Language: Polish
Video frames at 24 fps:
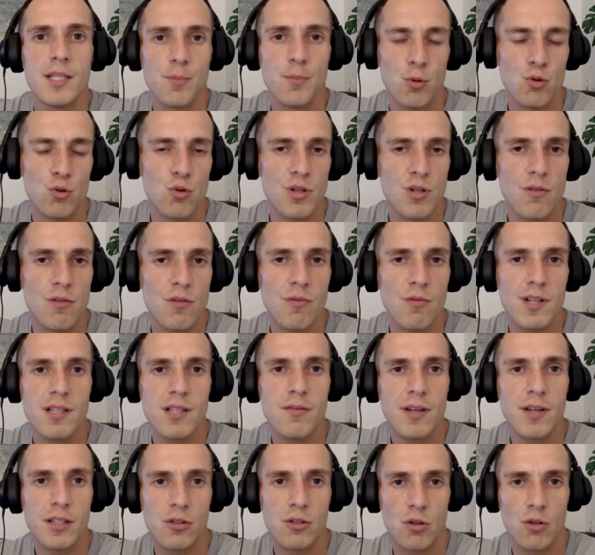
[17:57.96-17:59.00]
z poczuciem
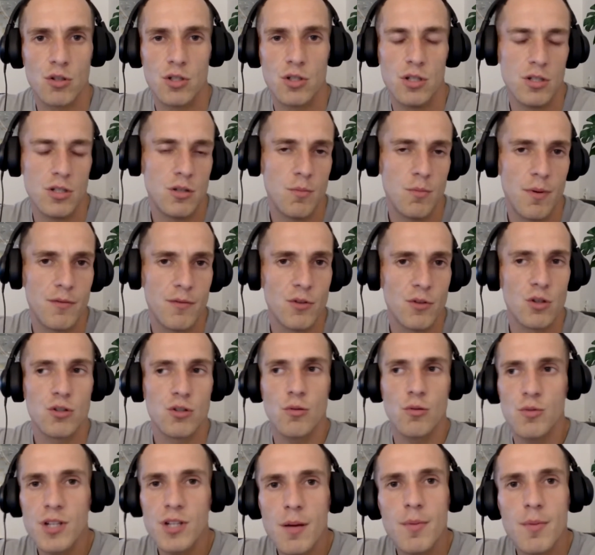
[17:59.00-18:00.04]
własnej wartości czy
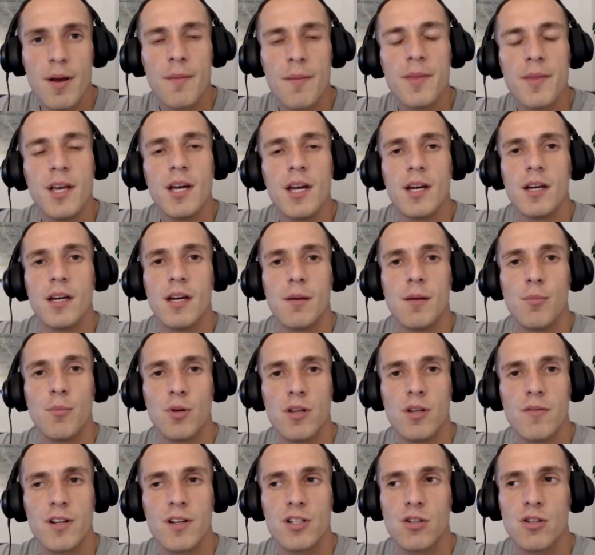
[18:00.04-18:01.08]
pewnością siebie, e,
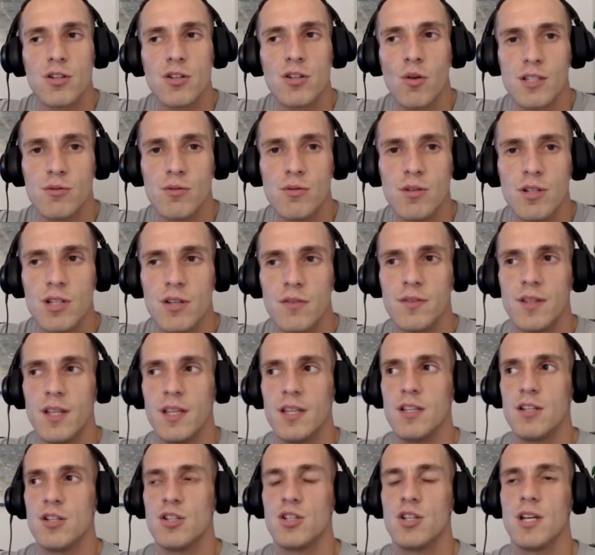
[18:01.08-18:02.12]
ponieważ okazuje się
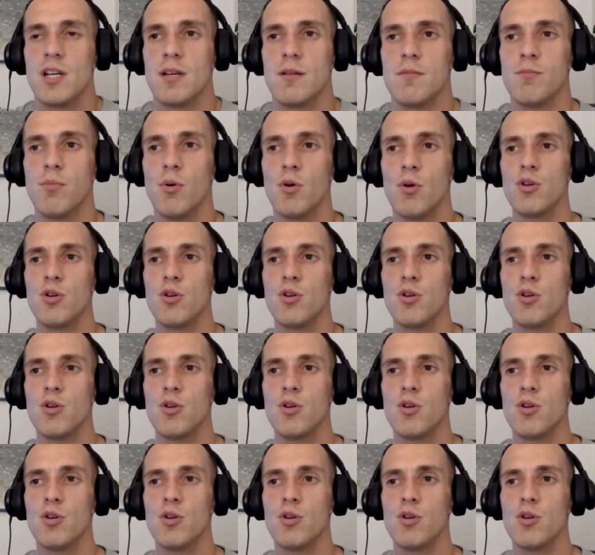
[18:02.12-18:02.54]
wtedy, że